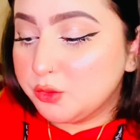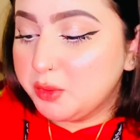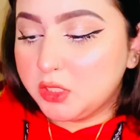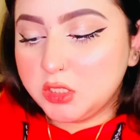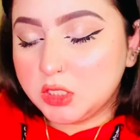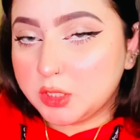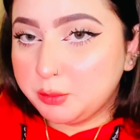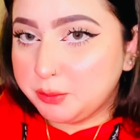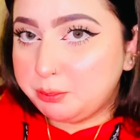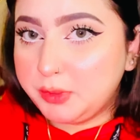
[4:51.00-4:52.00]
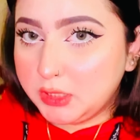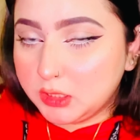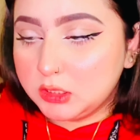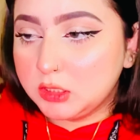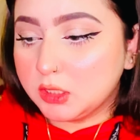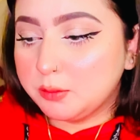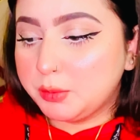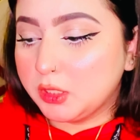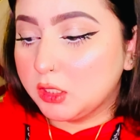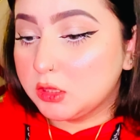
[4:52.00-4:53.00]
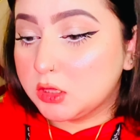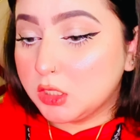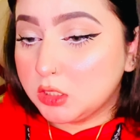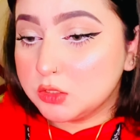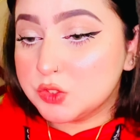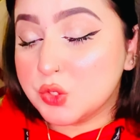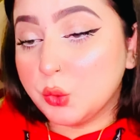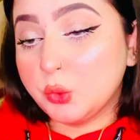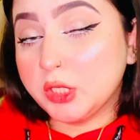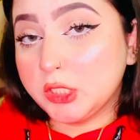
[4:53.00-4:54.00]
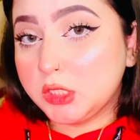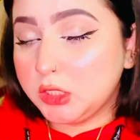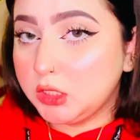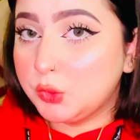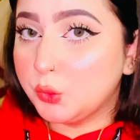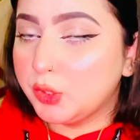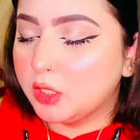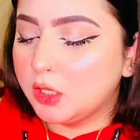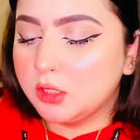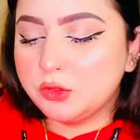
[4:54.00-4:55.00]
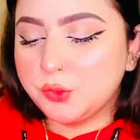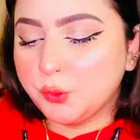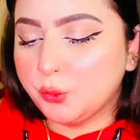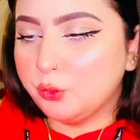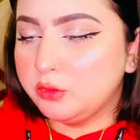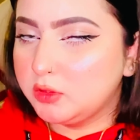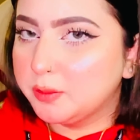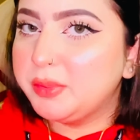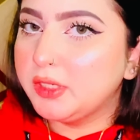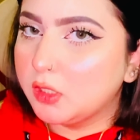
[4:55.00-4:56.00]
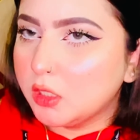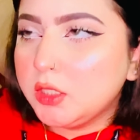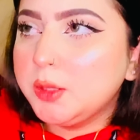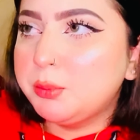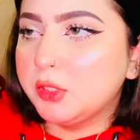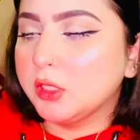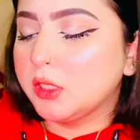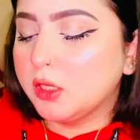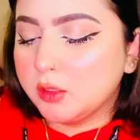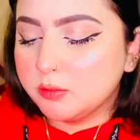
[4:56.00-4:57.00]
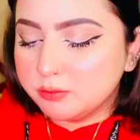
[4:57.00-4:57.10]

तो मैंने ये कभी पिया नहीं है बट आई थिंक सो कि ठीक होना है तो ये पीना ही पड़ेगा